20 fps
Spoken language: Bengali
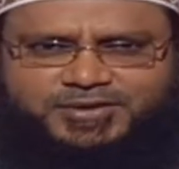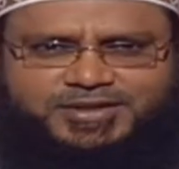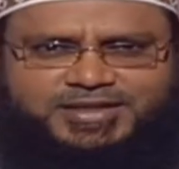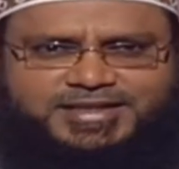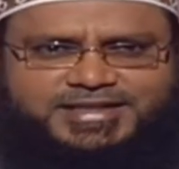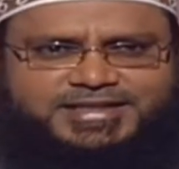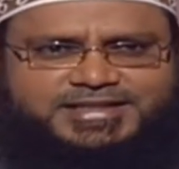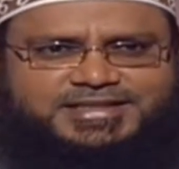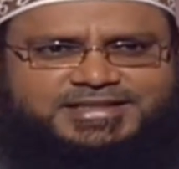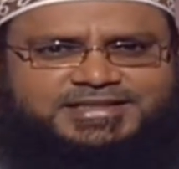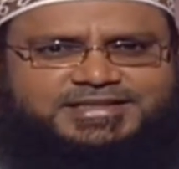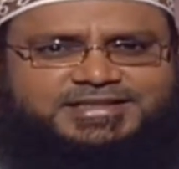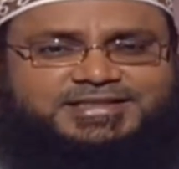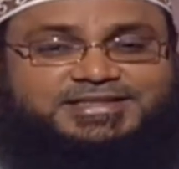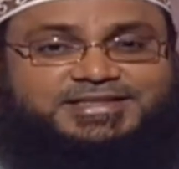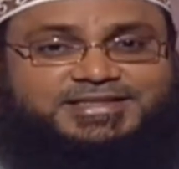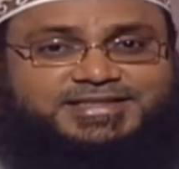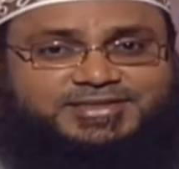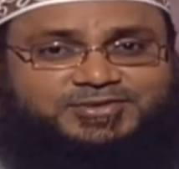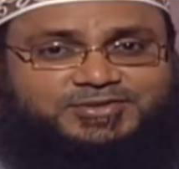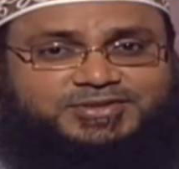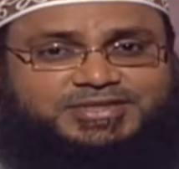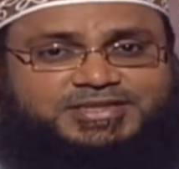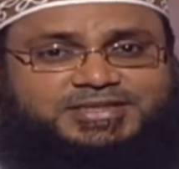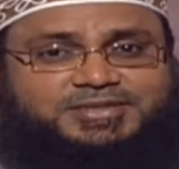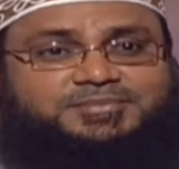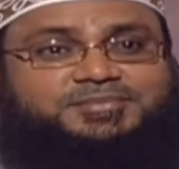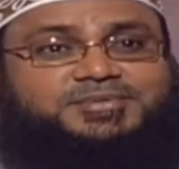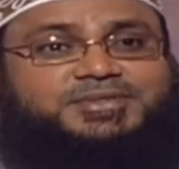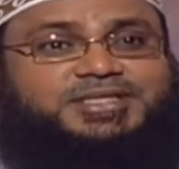তাহলে কি সেটা
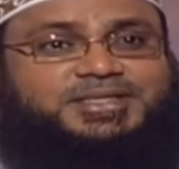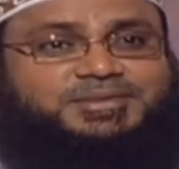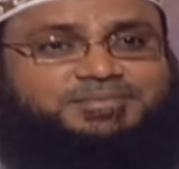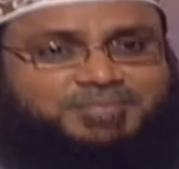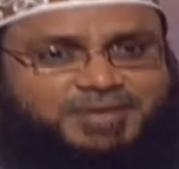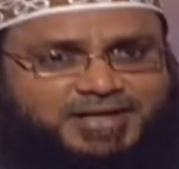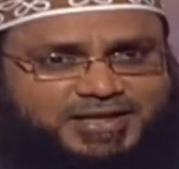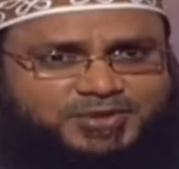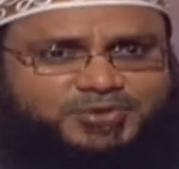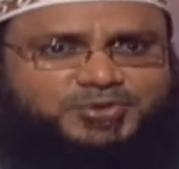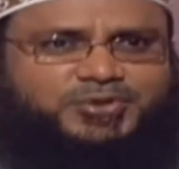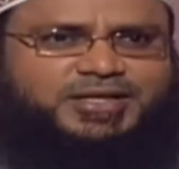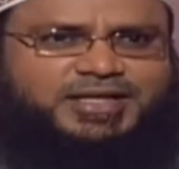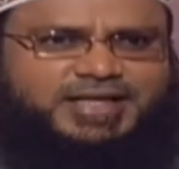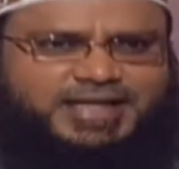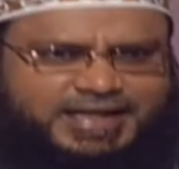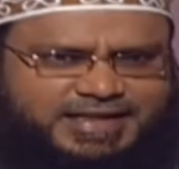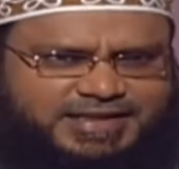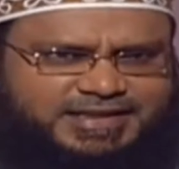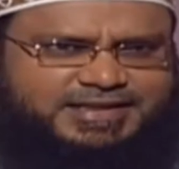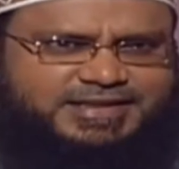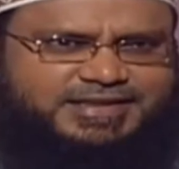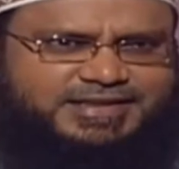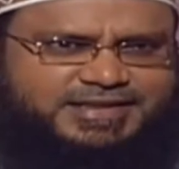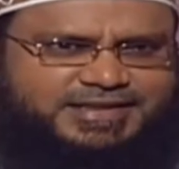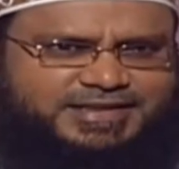যদি সে পান করে নেয়